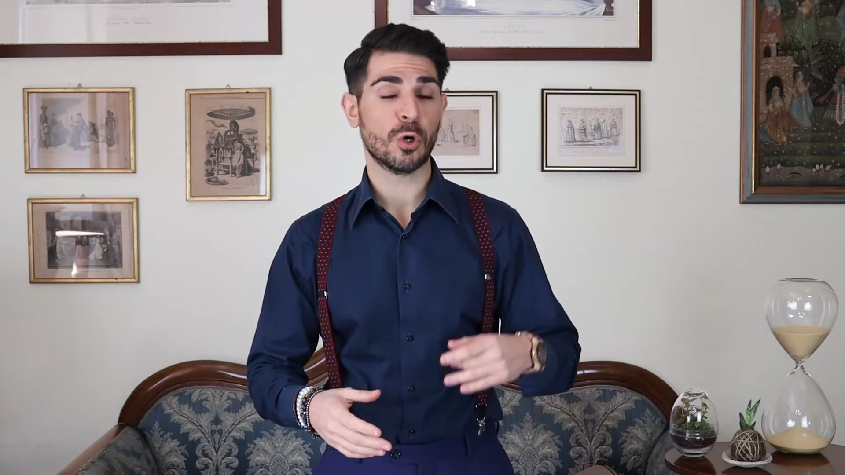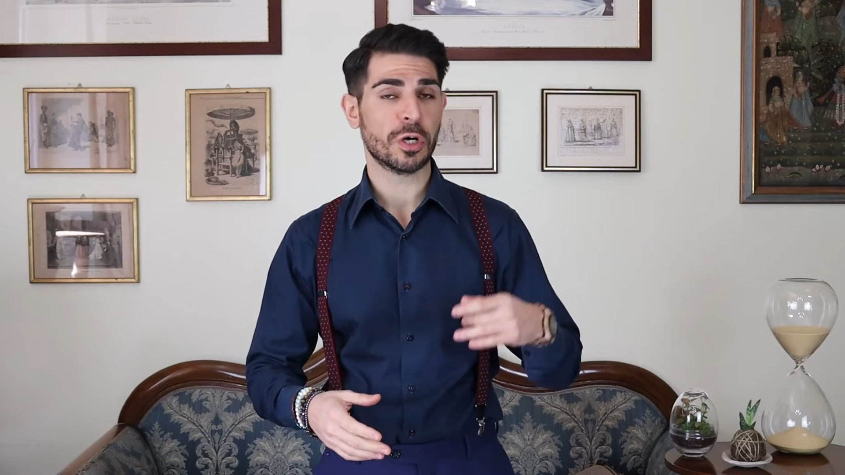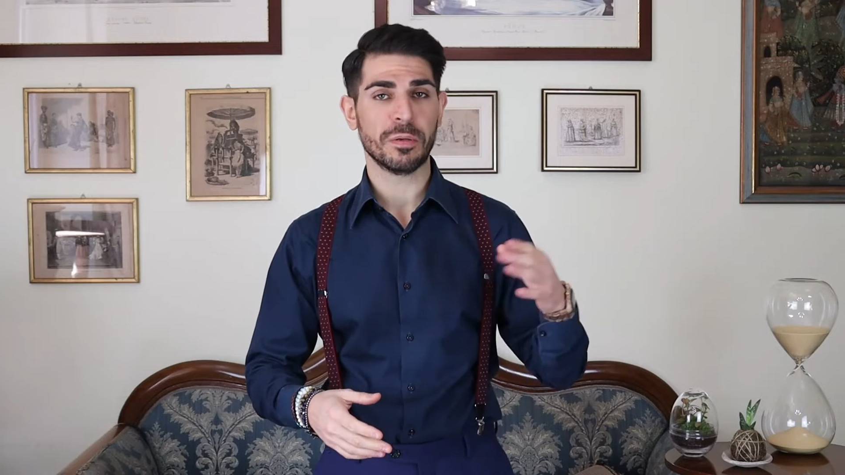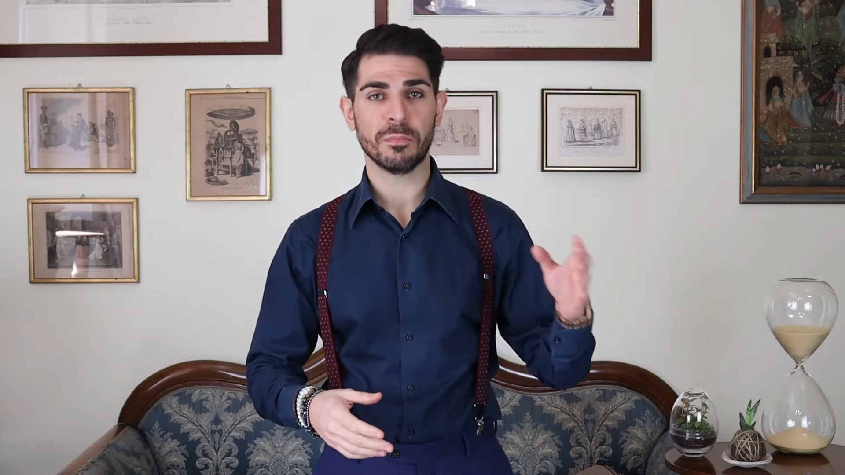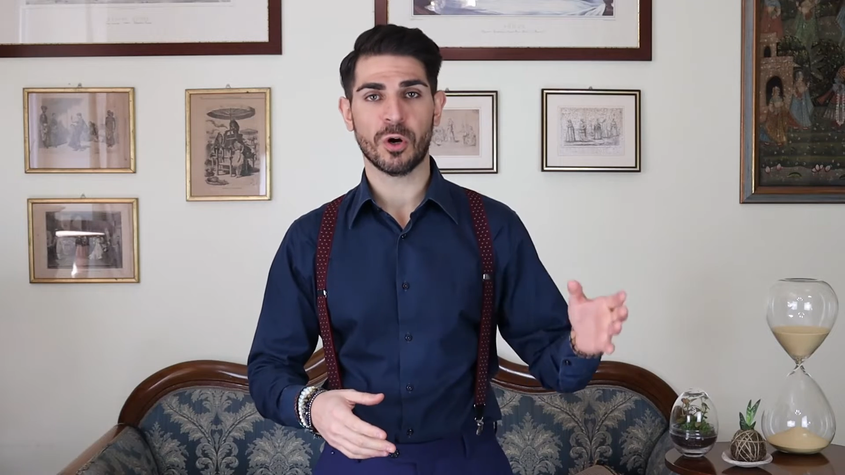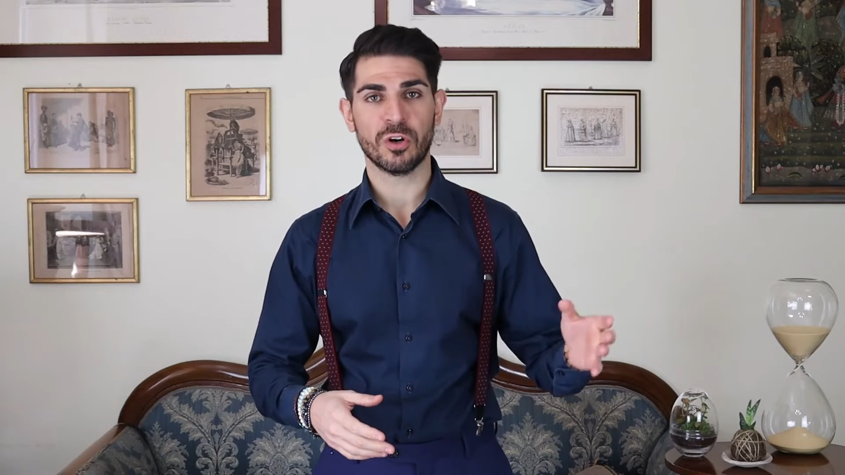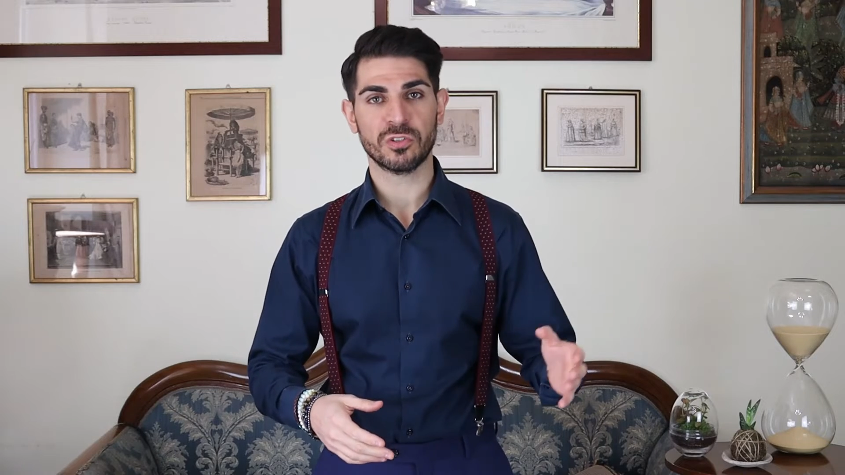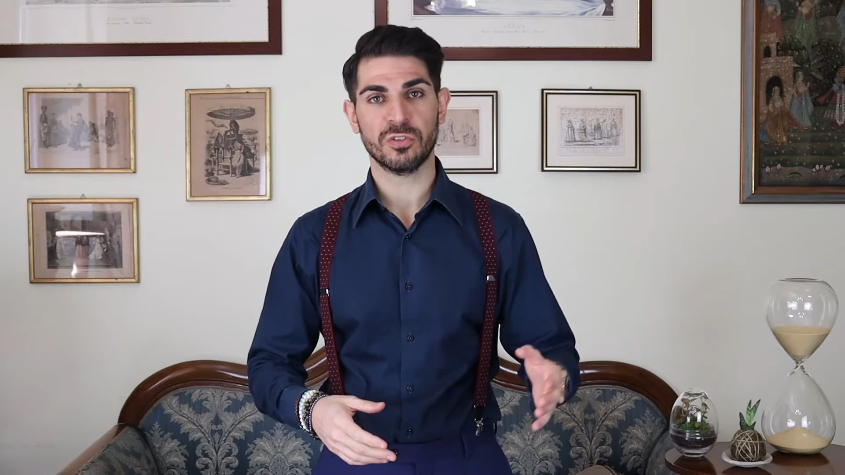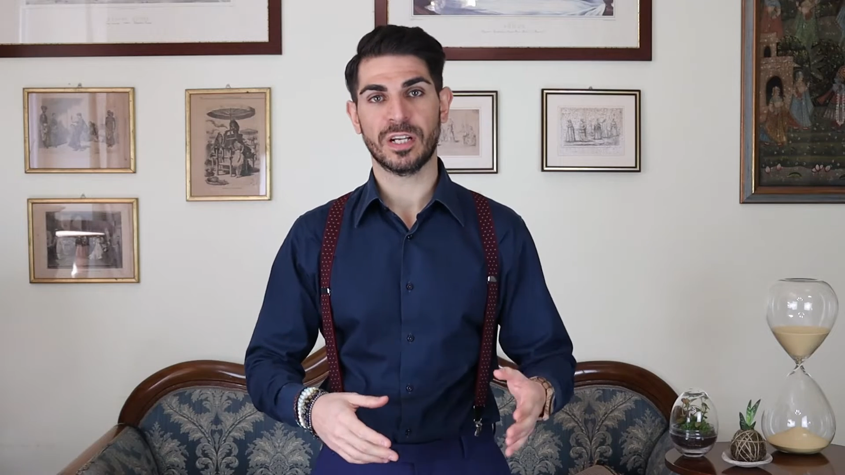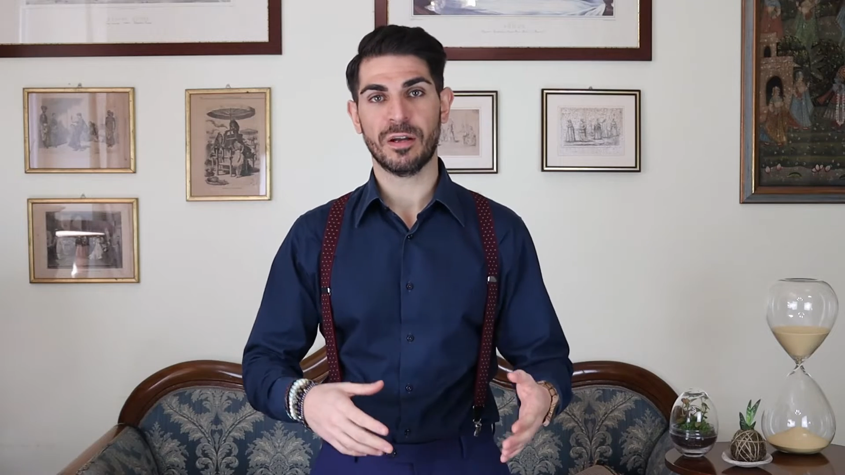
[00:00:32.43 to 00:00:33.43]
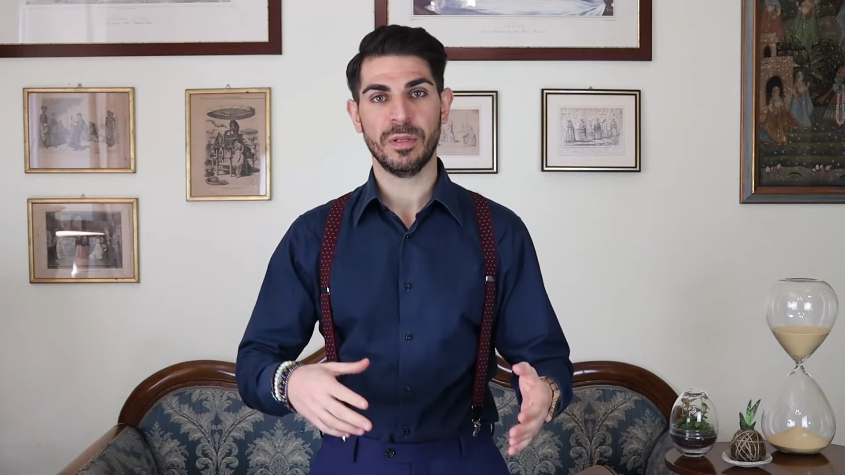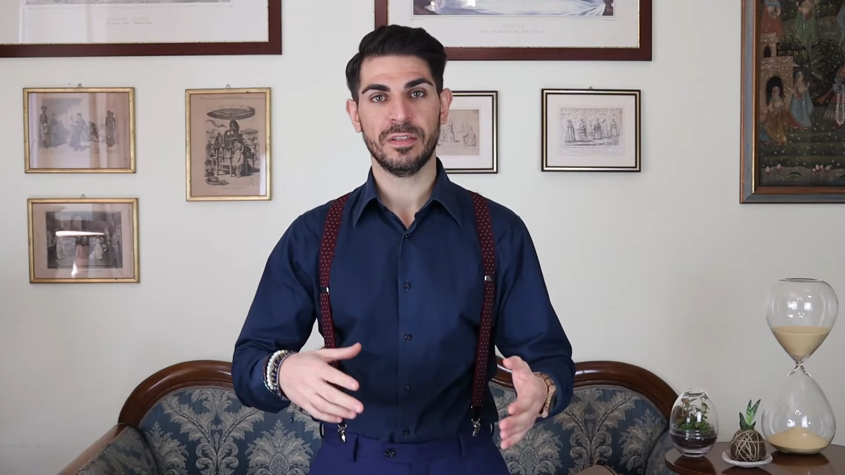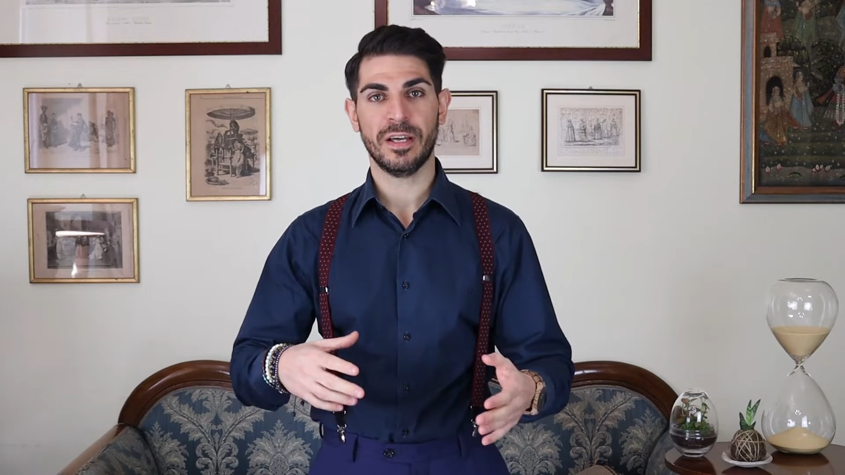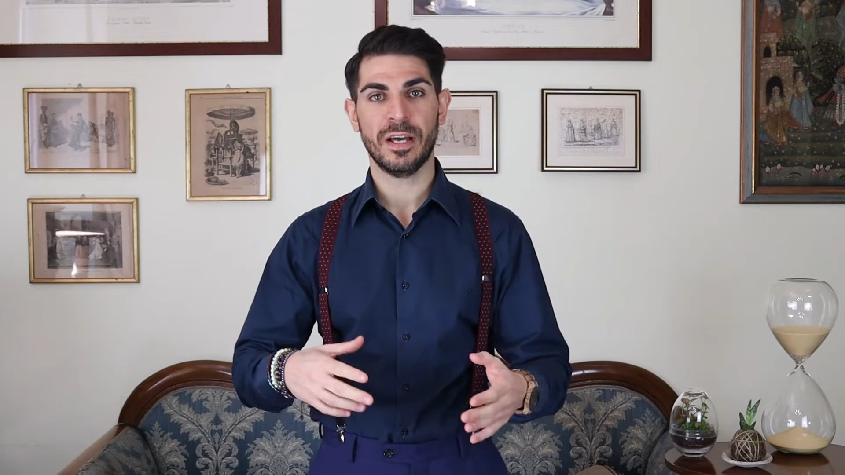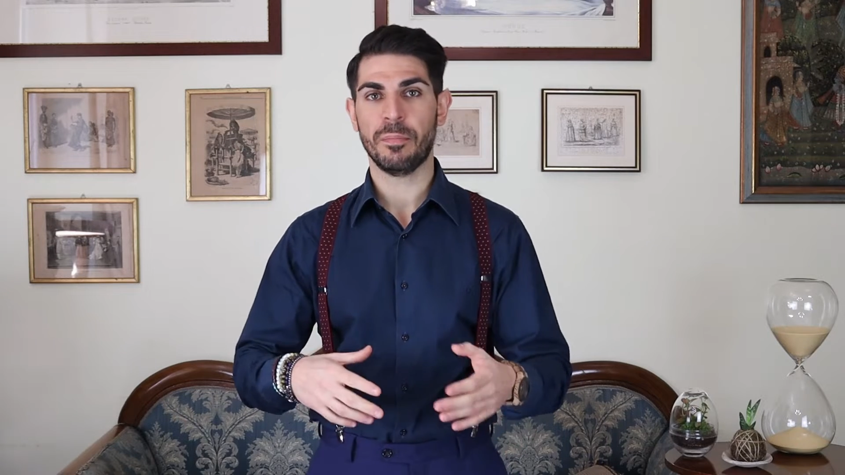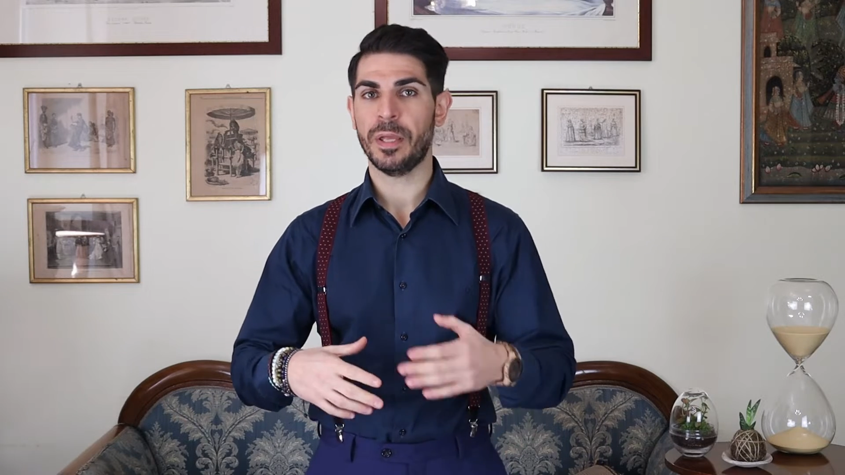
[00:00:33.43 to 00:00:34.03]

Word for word: lo rimborso tramite